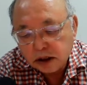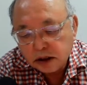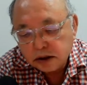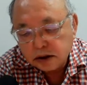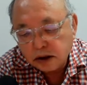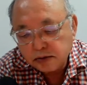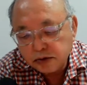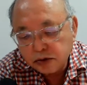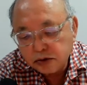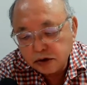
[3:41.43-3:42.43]
3分
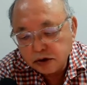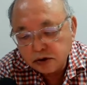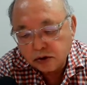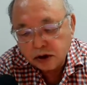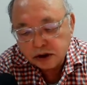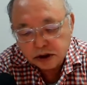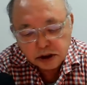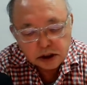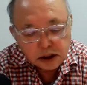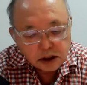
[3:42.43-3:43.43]
の2増加し、
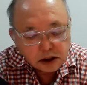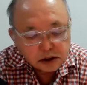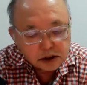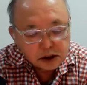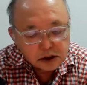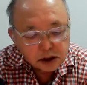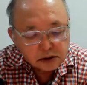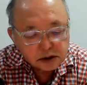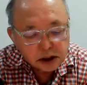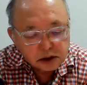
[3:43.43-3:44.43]
全体売
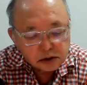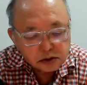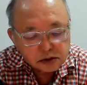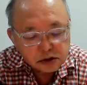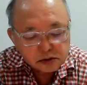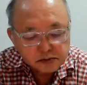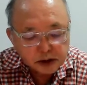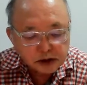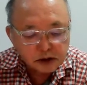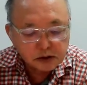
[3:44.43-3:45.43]
上の
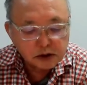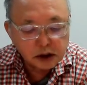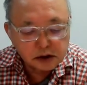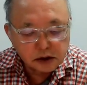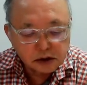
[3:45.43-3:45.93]
20%になった。